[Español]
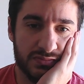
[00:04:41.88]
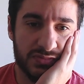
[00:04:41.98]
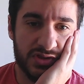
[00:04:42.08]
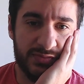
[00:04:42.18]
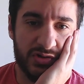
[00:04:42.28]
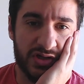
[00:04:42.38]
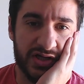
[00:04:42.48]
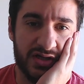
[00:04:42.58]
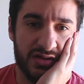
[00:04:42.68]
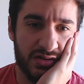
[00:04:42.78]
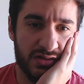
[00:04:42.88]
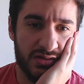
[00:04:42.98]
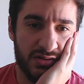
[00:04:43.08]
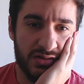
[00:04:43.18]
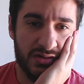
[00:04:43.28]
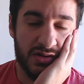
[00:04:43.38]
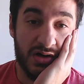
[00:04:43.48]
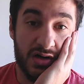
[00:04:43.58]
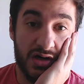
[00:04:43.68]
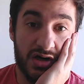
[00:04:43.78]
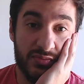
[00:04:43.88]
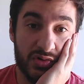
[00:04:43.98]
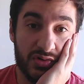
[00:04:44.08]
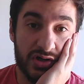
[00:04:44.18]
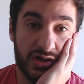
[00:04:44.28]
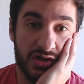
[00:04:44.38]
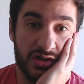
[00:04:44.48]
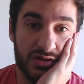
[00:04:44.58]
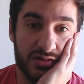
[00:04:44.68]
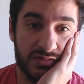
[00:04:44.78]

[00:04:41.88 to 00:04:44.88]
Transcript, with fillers: ¿Qué me colgué? Ah, me colgué aquel.